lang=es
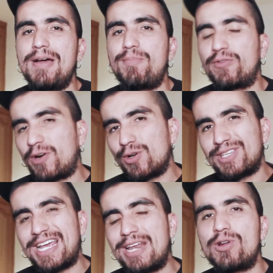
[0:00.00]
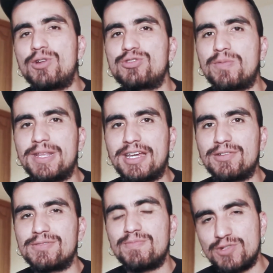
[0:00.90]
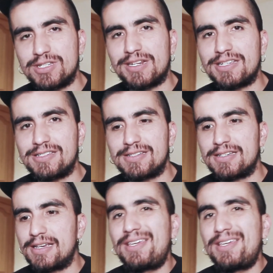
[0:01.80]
por favor déjenlo en los comentarios. Muchas gracias.